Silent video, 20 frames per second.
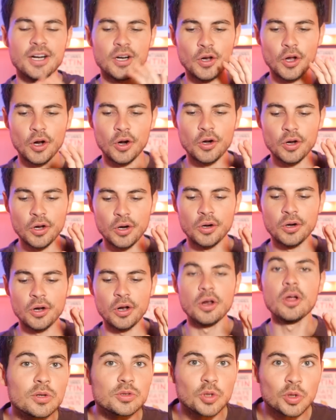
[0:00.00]
Lol, lol,
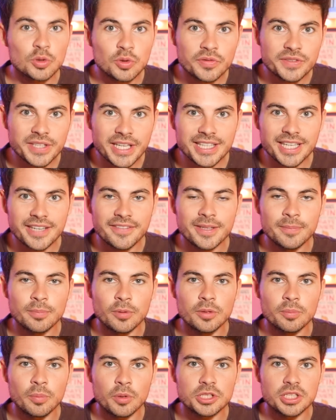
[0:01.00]
lol. On se retrouve très très vite
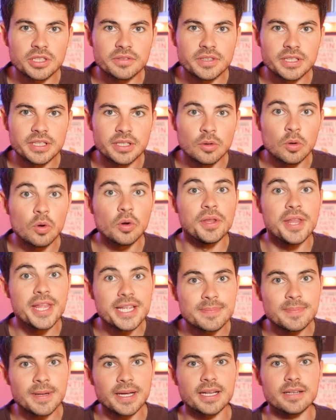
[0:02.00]
pour une prochaine vidéo. On
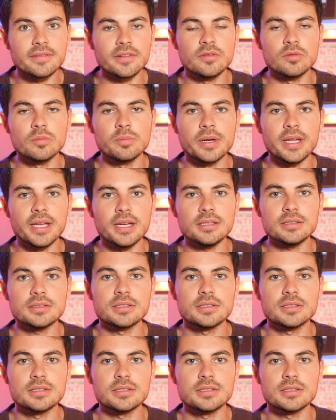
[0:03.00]
espère qu'elle va vous plaire.